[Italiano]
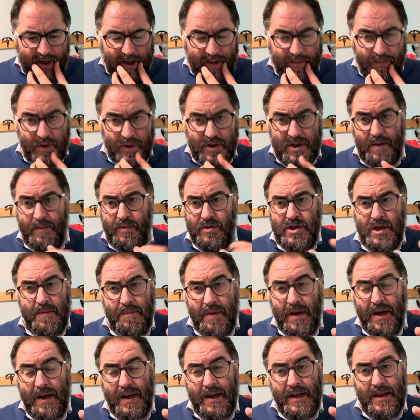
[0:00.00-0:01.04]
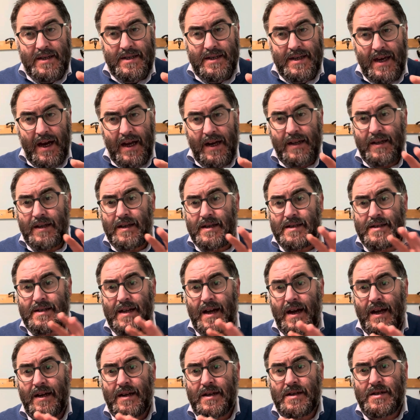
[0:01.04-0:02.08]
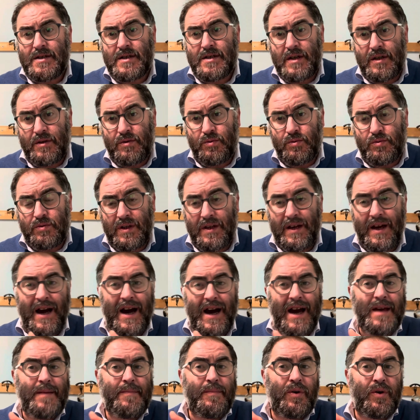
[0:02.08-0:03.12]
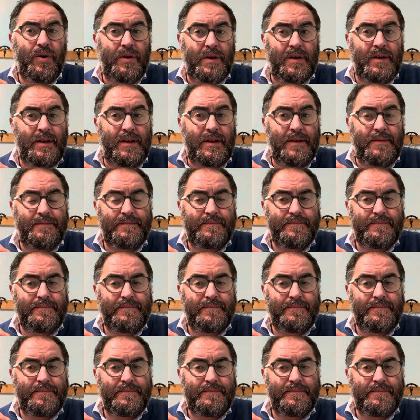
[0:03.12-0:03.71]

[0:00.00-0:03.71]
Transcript: possiamo sempre rischiare di stare seduti ai bordi,